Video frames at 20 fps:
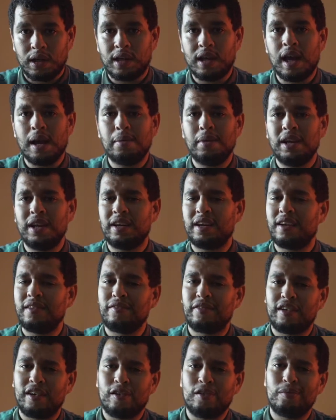كاملين
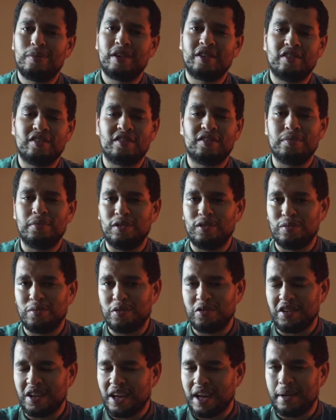كنفكروا باش نسمعوا
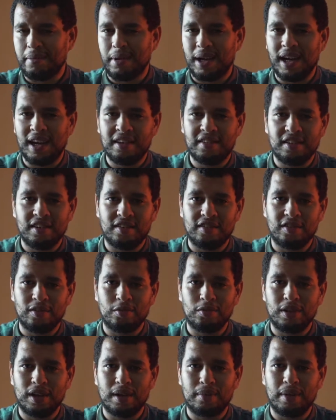الموسيقى باحسن
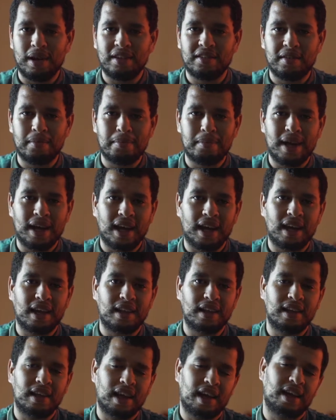جوده مع
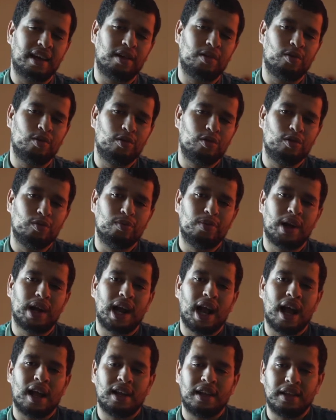سماعات اللي غيكونوا
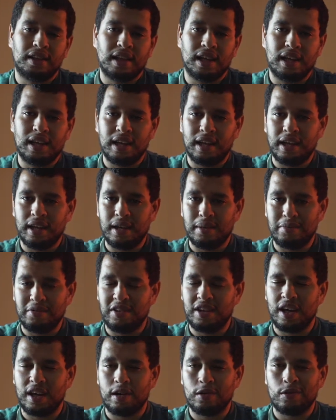بكاليتي اللي هي
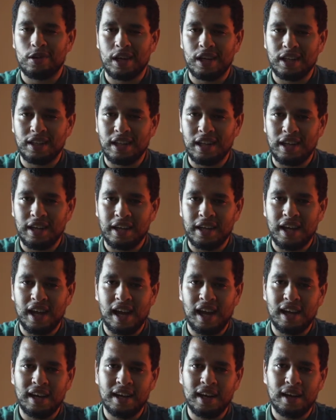مزيانه وكاليتي اللي هي
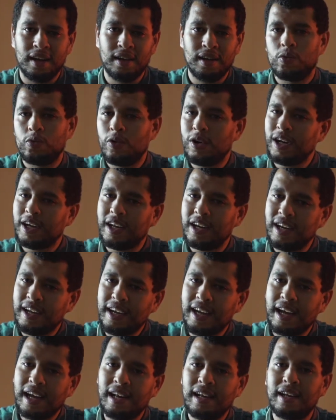عاليه ولكن اللي
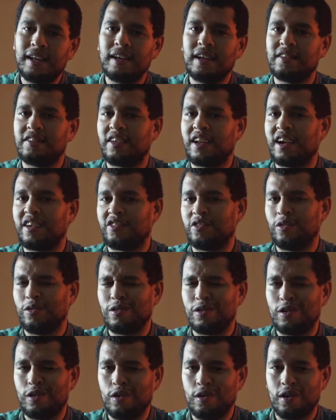كيخلينا نتراجعوا
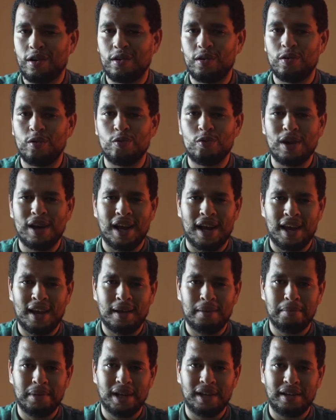اللور هو
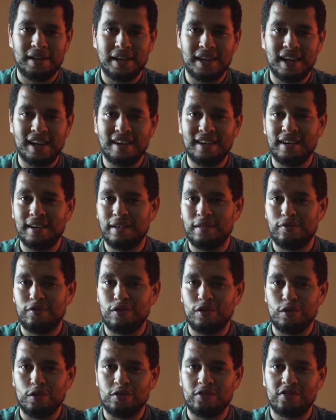العامل ديال
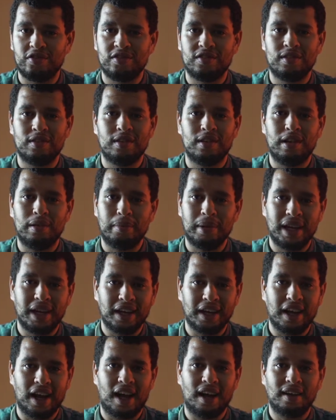الفلوس
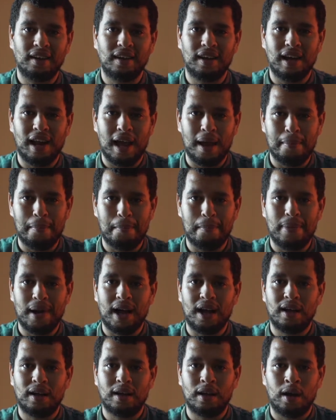البينغا الحبه
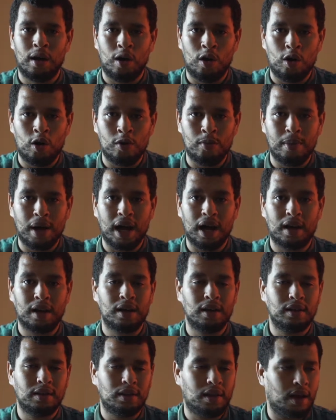عمر
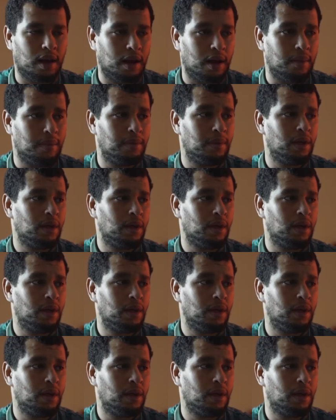الدرهم